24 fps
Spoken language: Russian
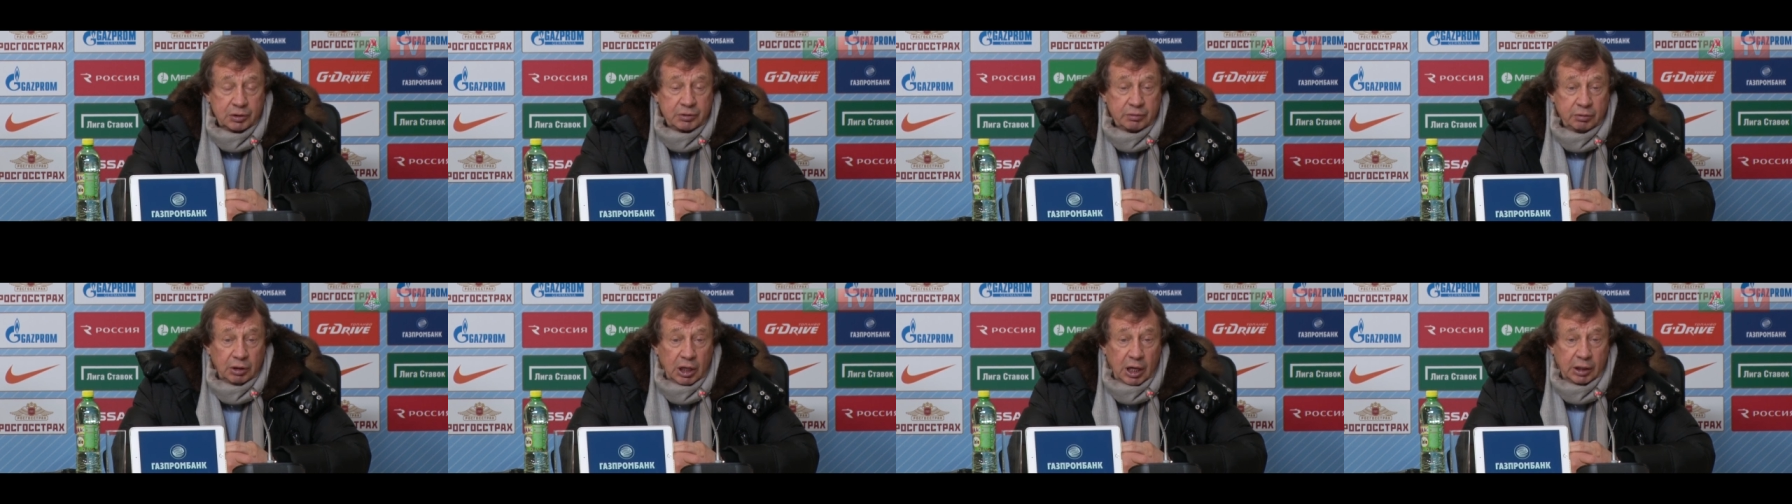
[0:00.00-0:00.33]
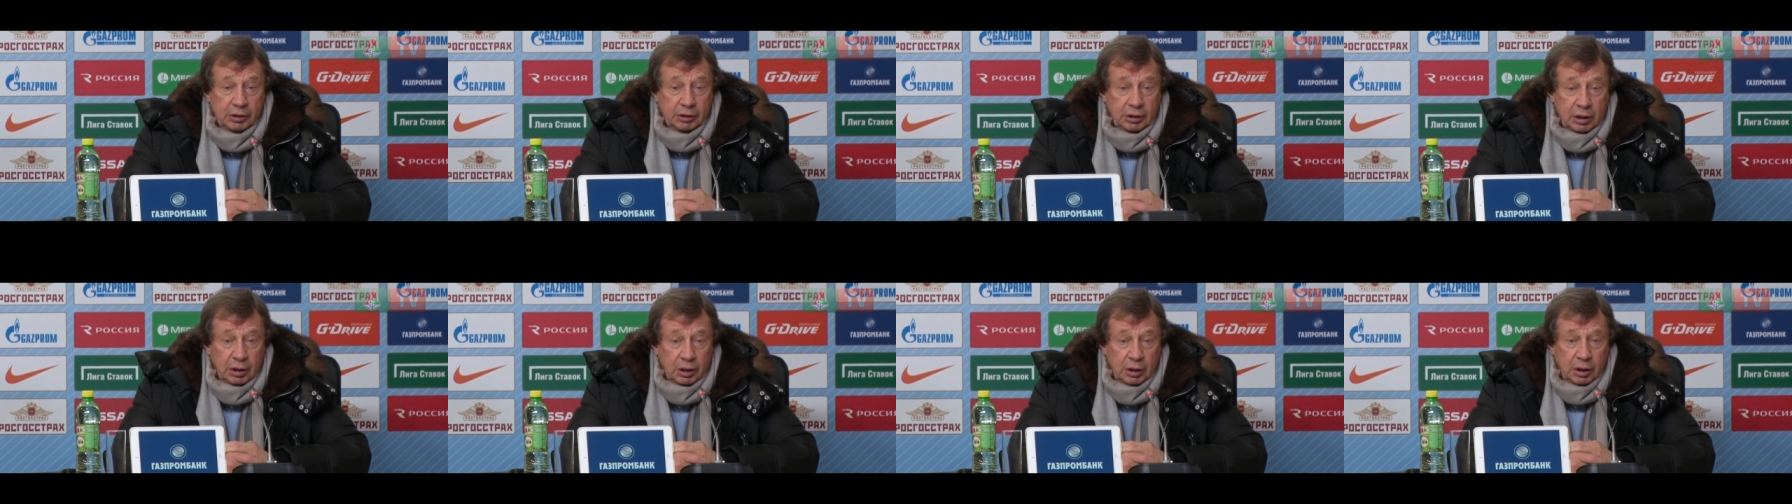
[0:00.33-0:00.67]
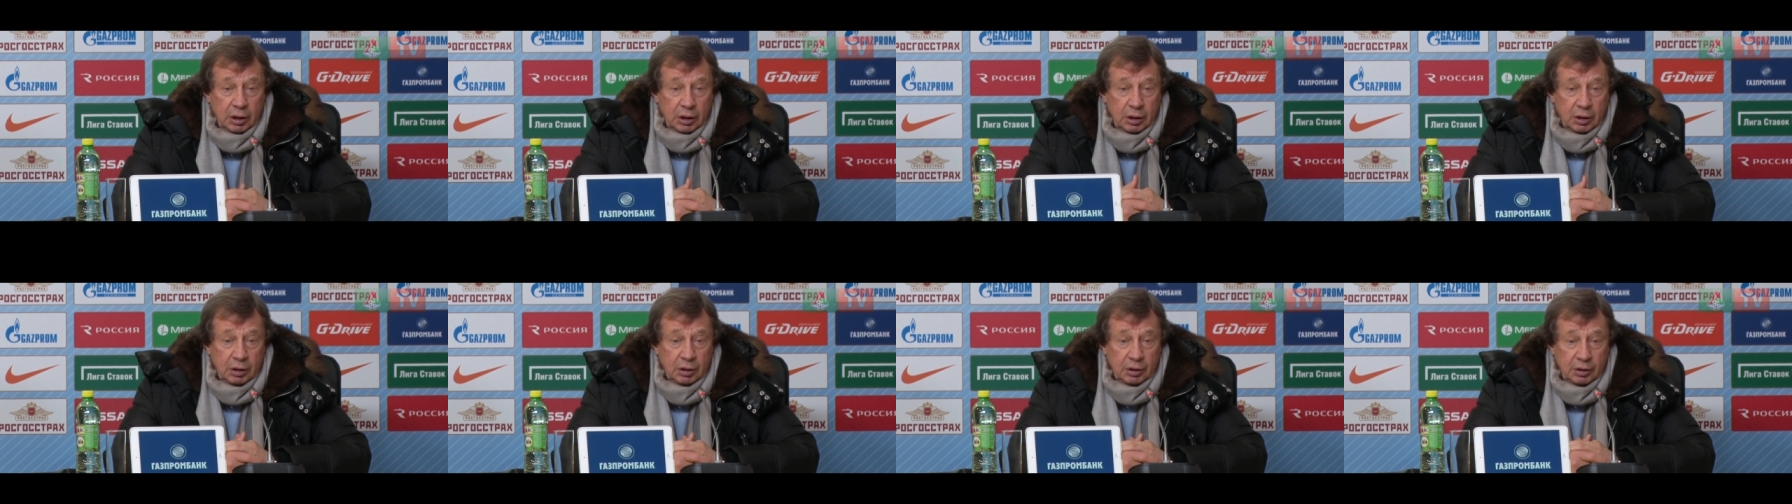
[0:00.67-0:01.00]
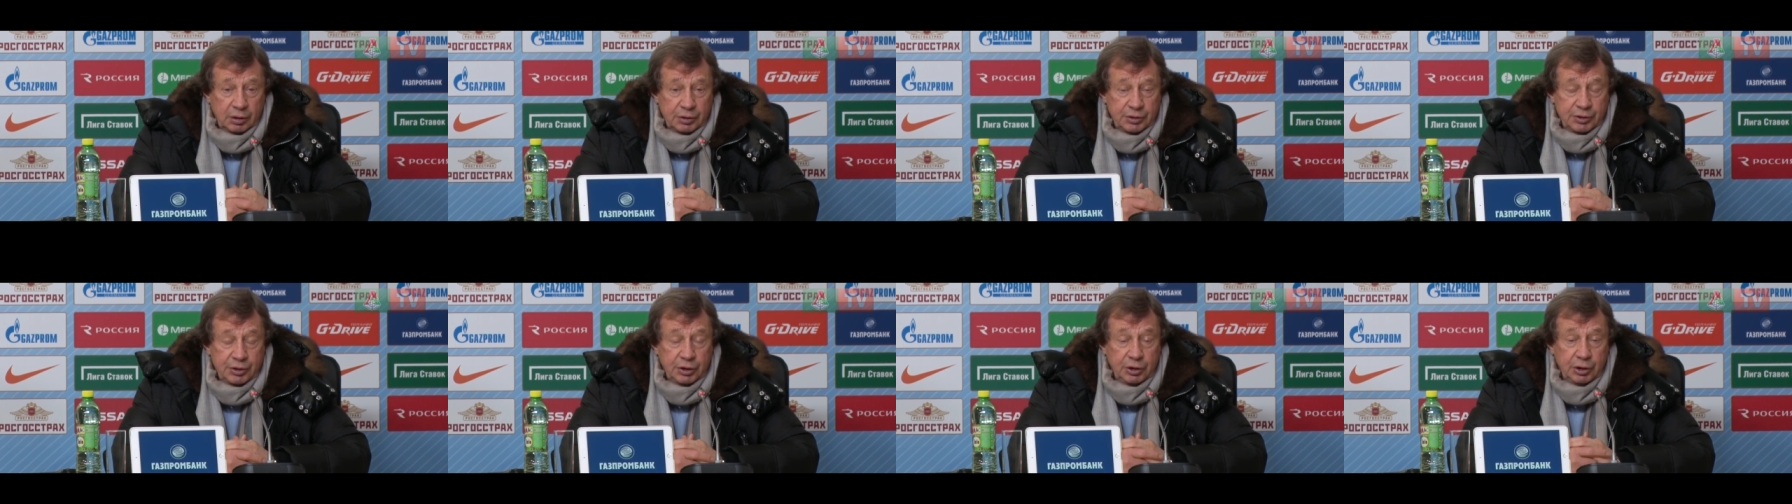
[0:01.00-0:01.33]
сланга,
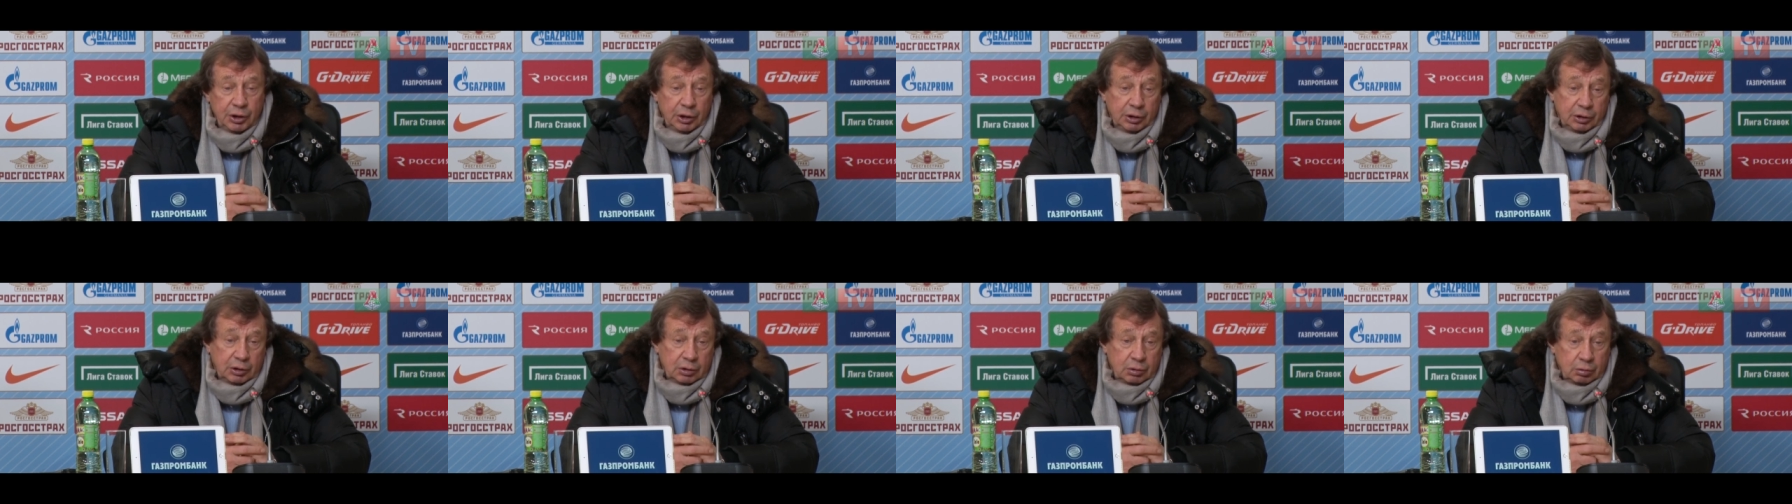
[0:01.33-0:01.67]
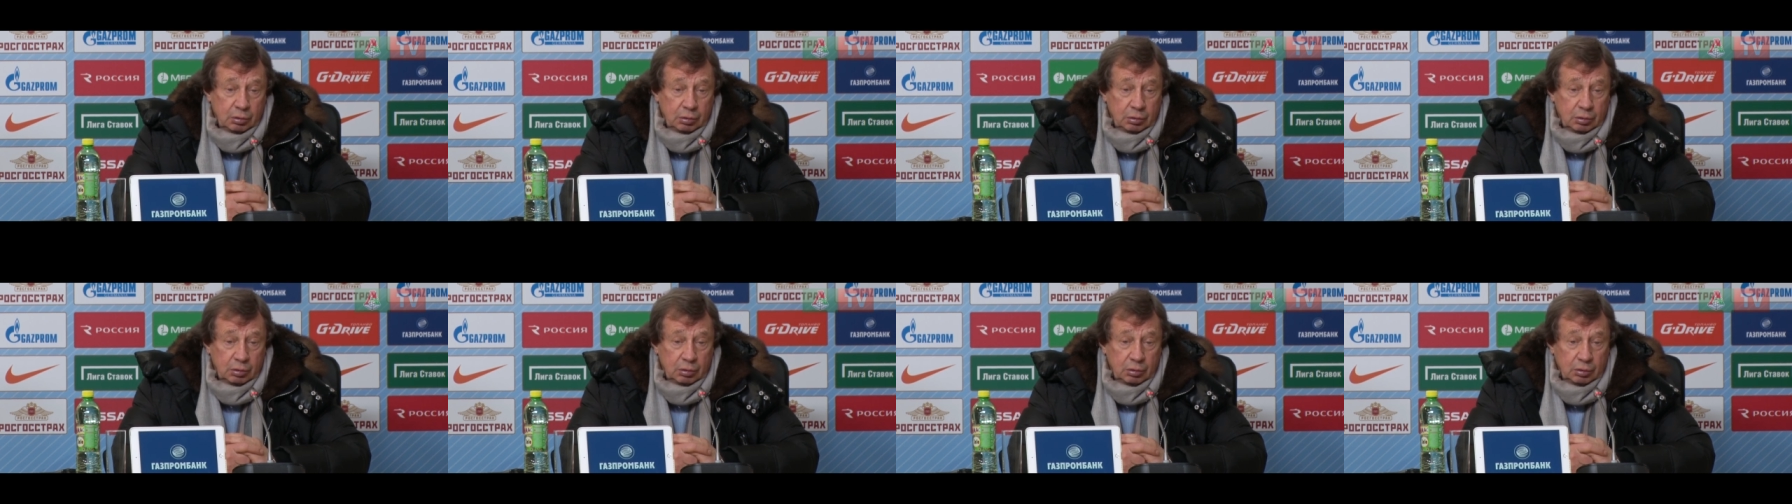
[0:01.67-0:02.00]
«Зенит», э,